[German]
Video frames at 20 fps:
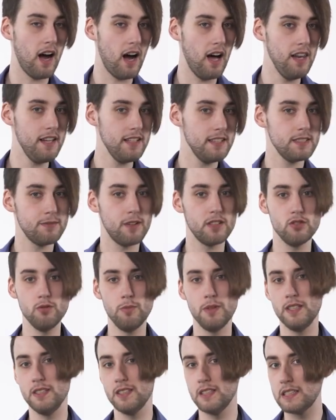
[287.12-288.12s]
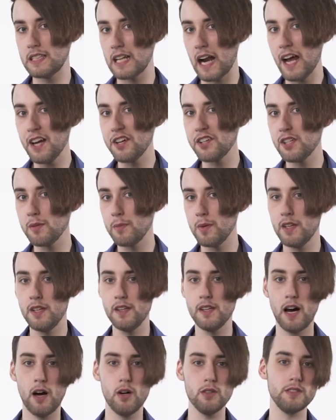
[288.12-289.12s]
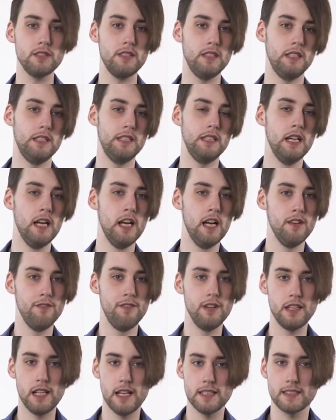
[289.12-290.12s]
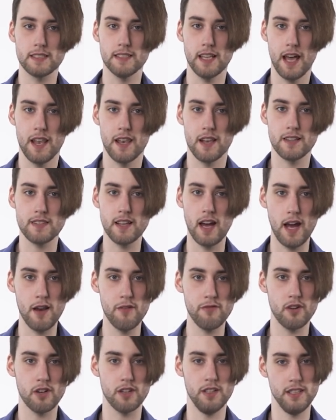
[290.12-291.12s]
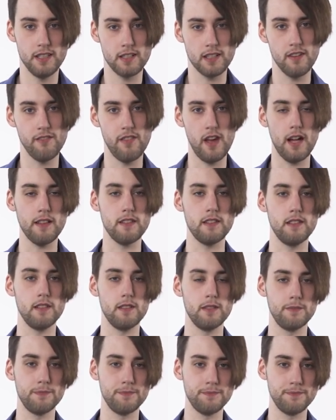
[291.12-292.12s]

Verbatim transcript: Alles, was über diese drei Stimmen hinausgeht, wird letzten Endes einfach nicht gewertet.